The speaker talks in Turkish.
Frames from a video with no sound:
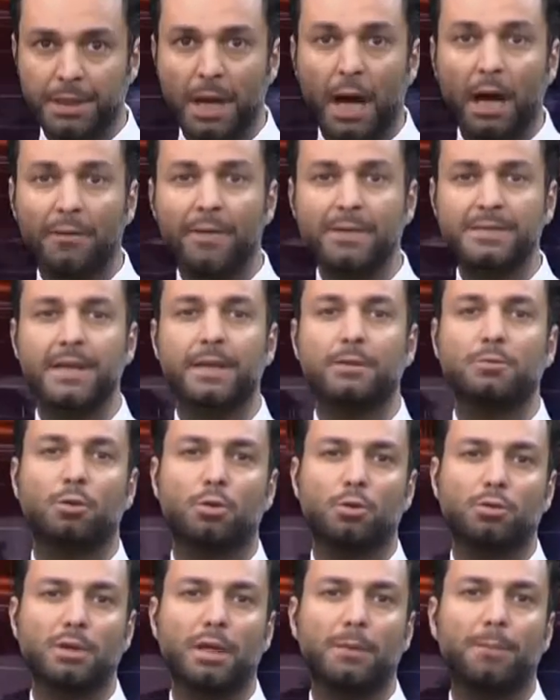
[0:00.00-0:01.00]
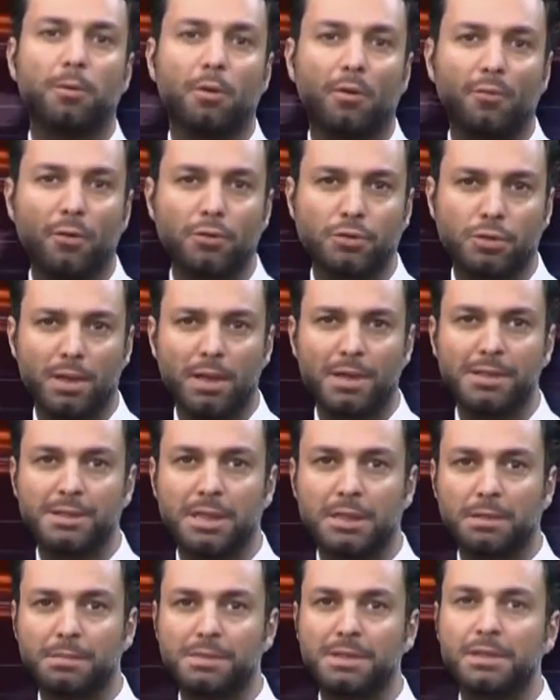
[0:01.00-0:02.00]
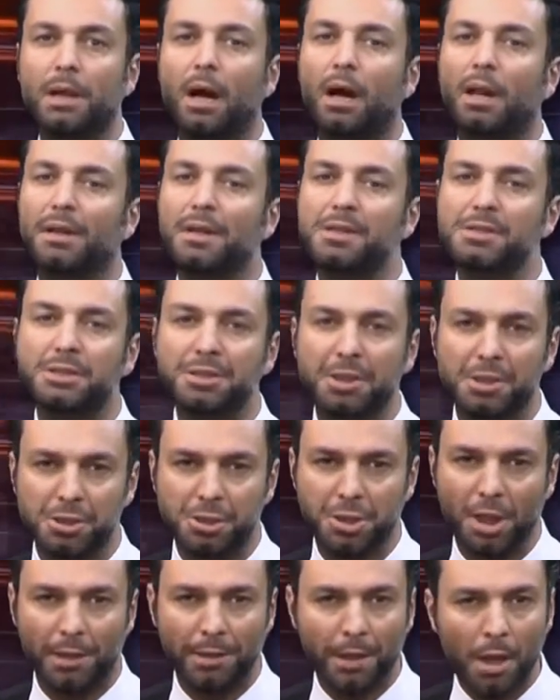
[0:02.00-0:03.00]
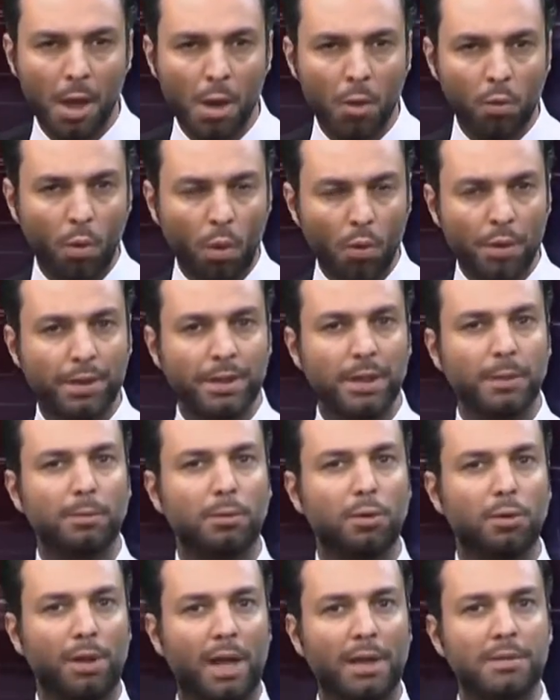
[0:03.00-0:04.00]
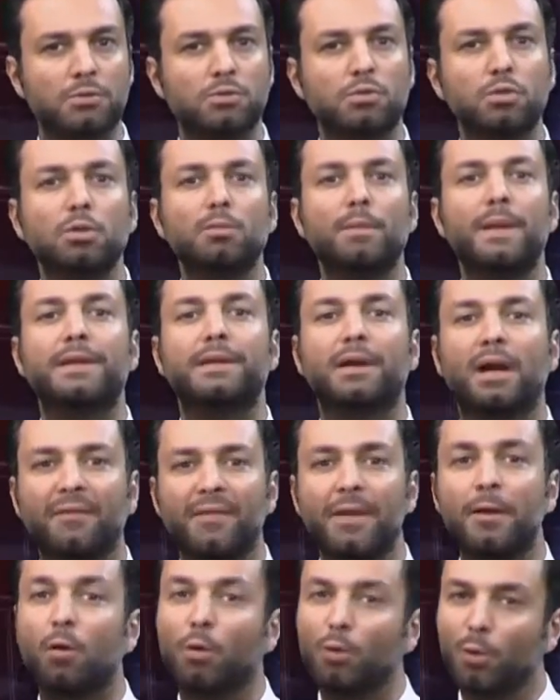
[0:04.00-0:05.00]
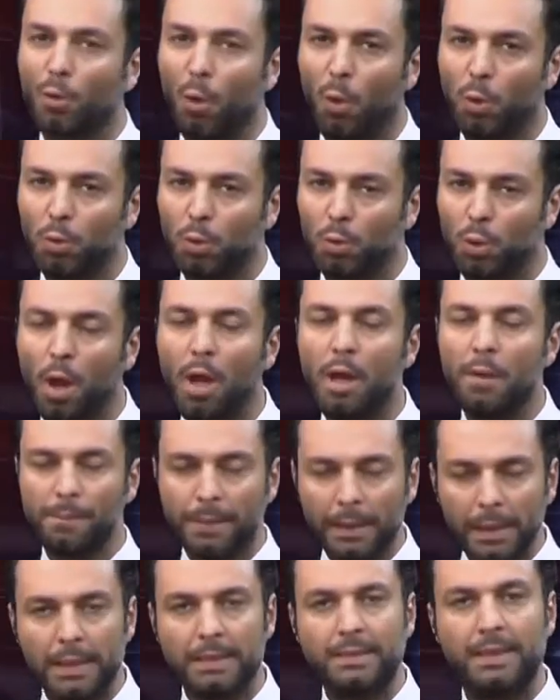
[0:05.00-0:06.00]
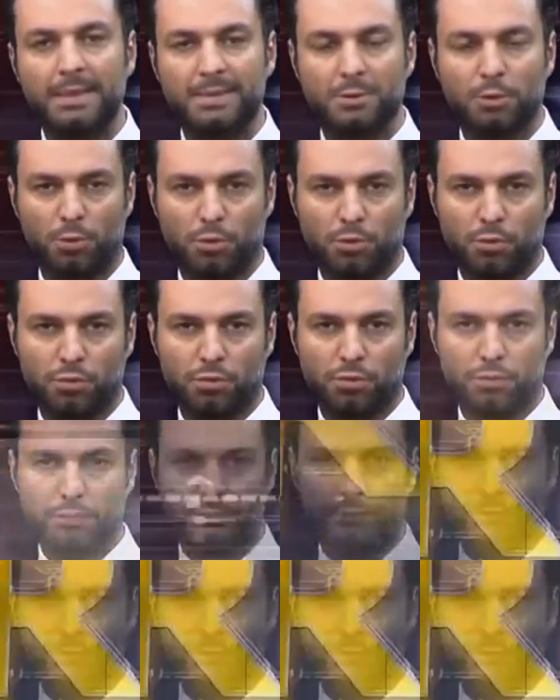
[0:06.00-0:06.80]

kahve sektöründe profesyonel işletmecilik anlayışı taşıyan Konya'da bulunan Sulmed kafe'ye konuk olduk. Birlikte izliyoruz.